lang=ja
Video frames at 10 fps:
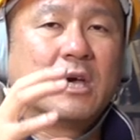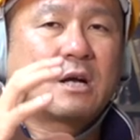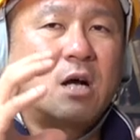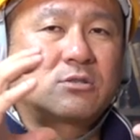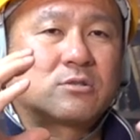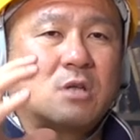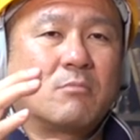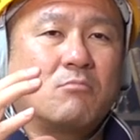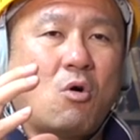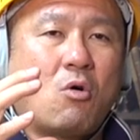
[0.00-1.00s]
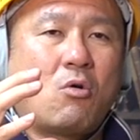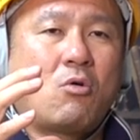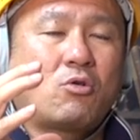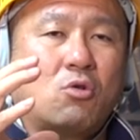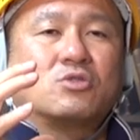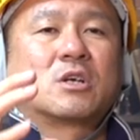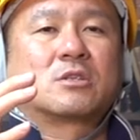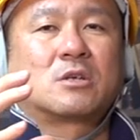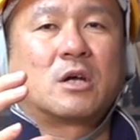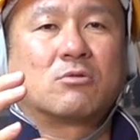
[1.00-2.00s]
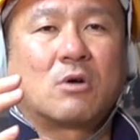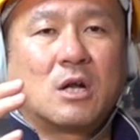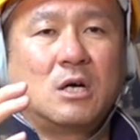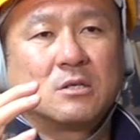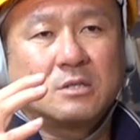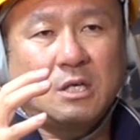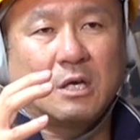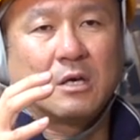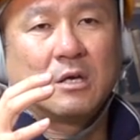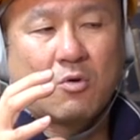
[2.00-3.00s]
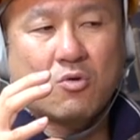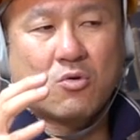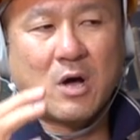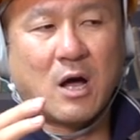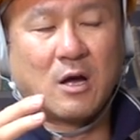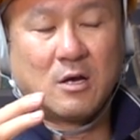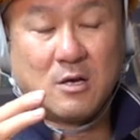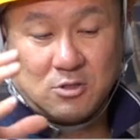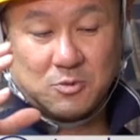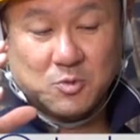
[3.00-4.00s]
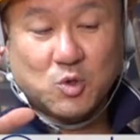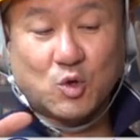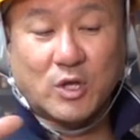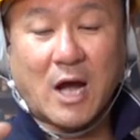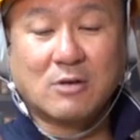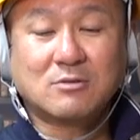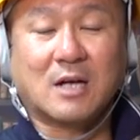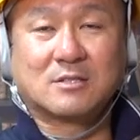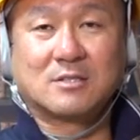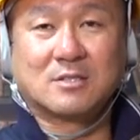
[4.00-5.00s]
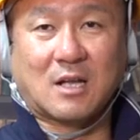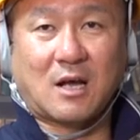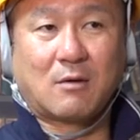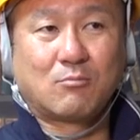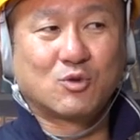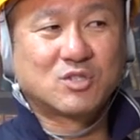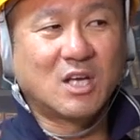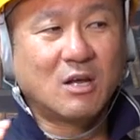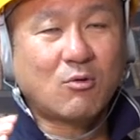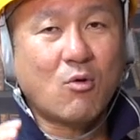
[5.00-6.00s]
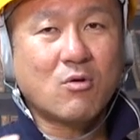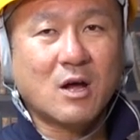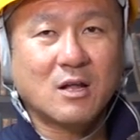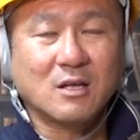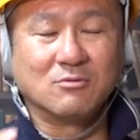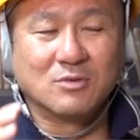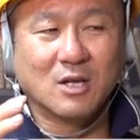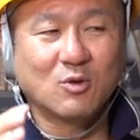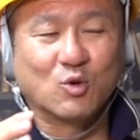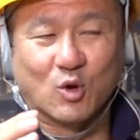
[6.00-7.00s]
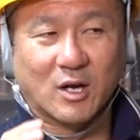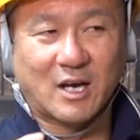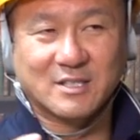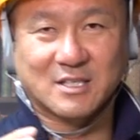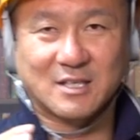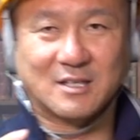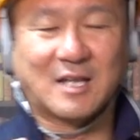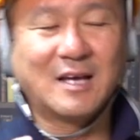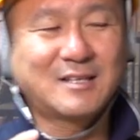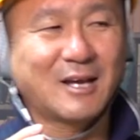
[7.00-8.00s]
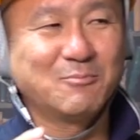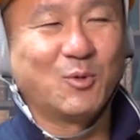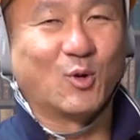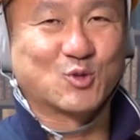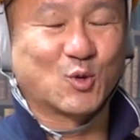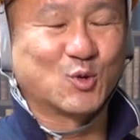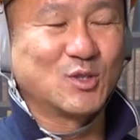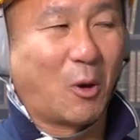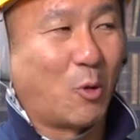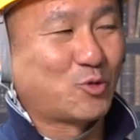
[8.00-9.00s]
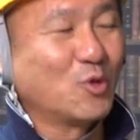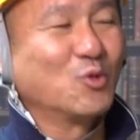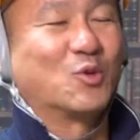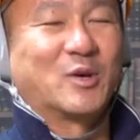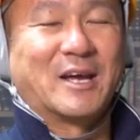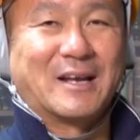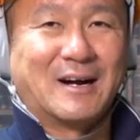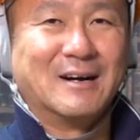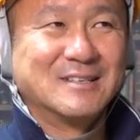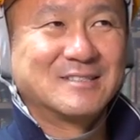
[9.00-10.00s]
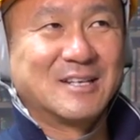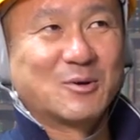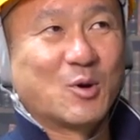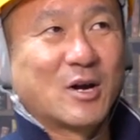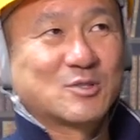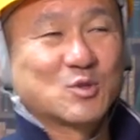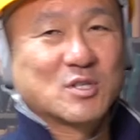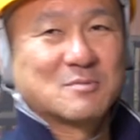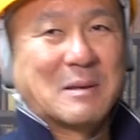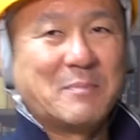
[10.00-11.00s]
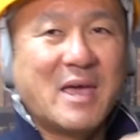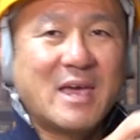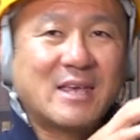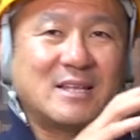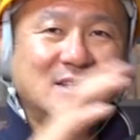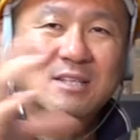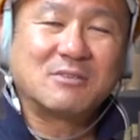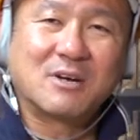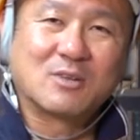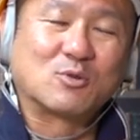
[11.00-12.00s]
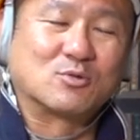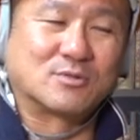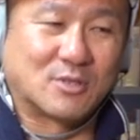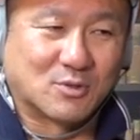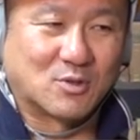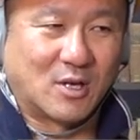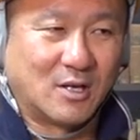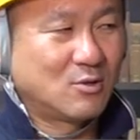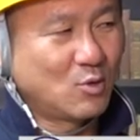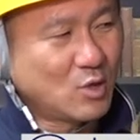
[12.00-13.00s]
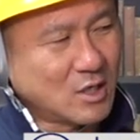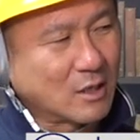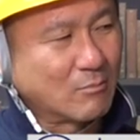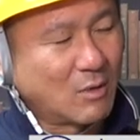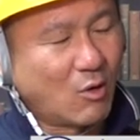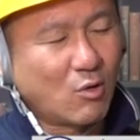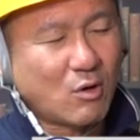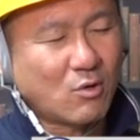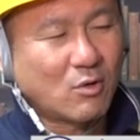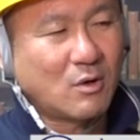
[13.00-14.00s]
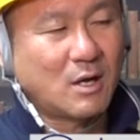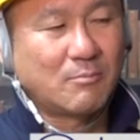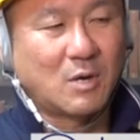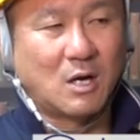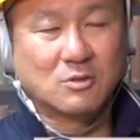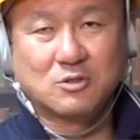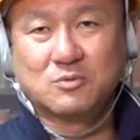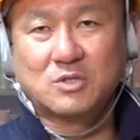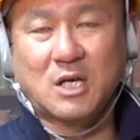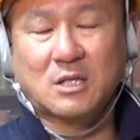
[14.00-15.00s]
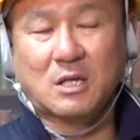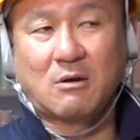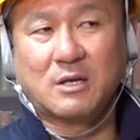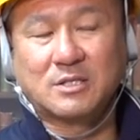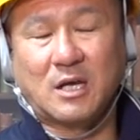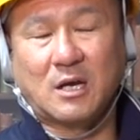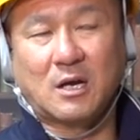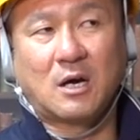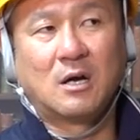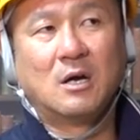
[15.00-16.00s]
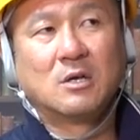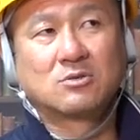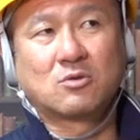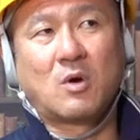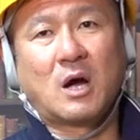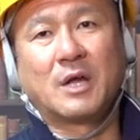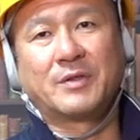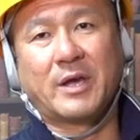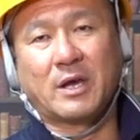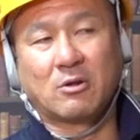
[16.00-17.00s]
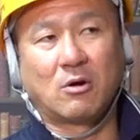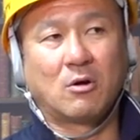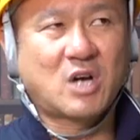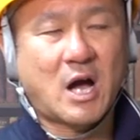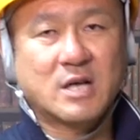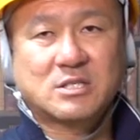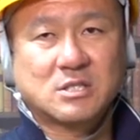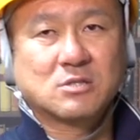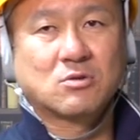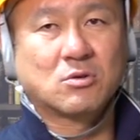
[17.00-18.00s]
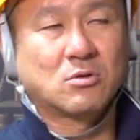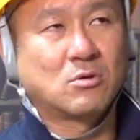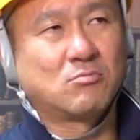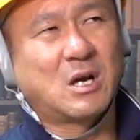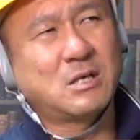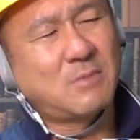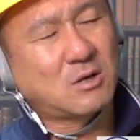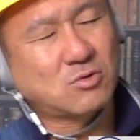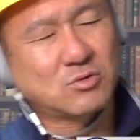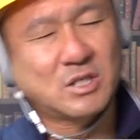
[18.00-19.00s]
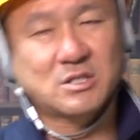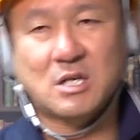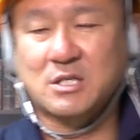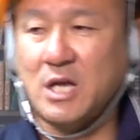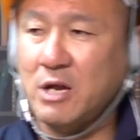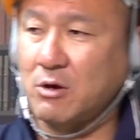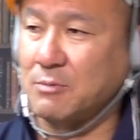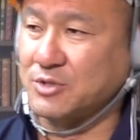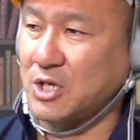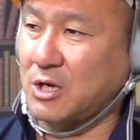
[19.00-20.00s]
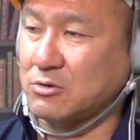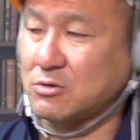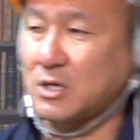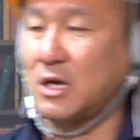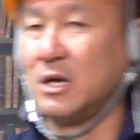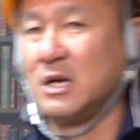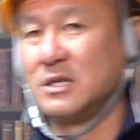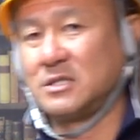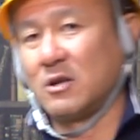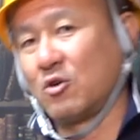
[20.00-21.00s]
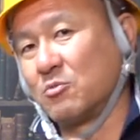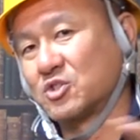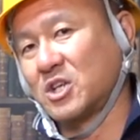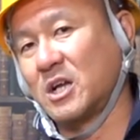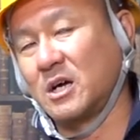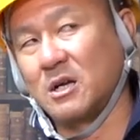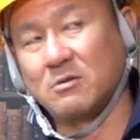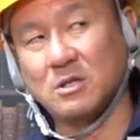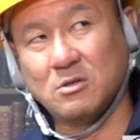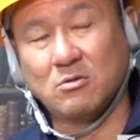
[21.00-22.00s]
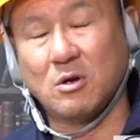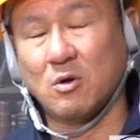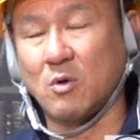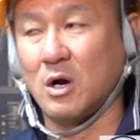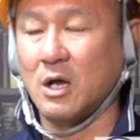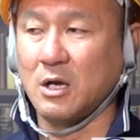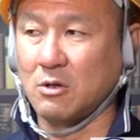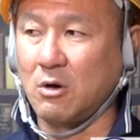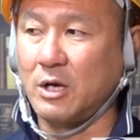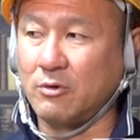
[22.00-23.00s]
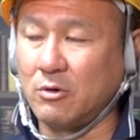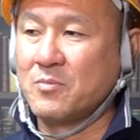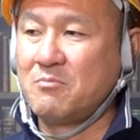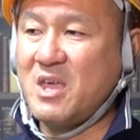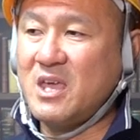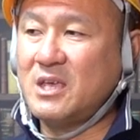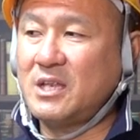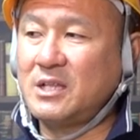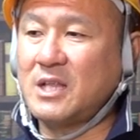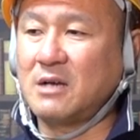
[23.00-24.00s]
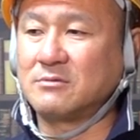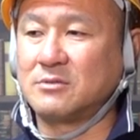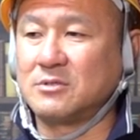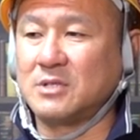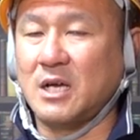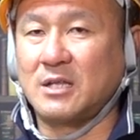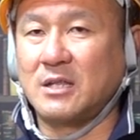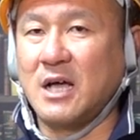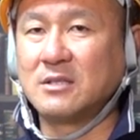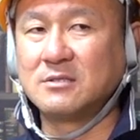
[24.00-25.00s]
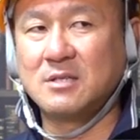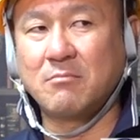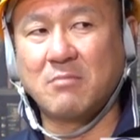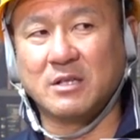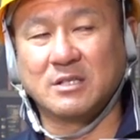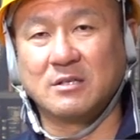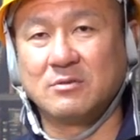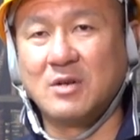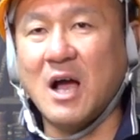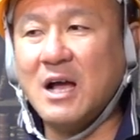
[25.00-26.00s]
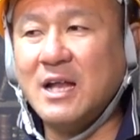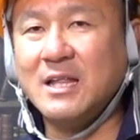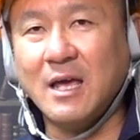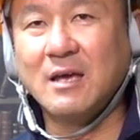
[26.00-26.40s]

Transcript: 各種専門業者って書いてあるのかな。で、ここが、自分のところでやるかって言ったら、もうゼネコンからね、受け取るような会社ね、大体もう職人はほとんどいないな。ゼネコンから直接、まあ、名義人って言われてるんですけど、それ。で、俺はね、まあ、俺はこれは、まあ、自分でやったわけじゃないから、ちょっとわかんないけど、かし、その、まあ、今はそんな時代じゃないのかもしれんけど、その時、ゼネコンも力がなくなってきてるのか俺わからんけど、あの、名義になるっていうだけで何千万って裏金ね。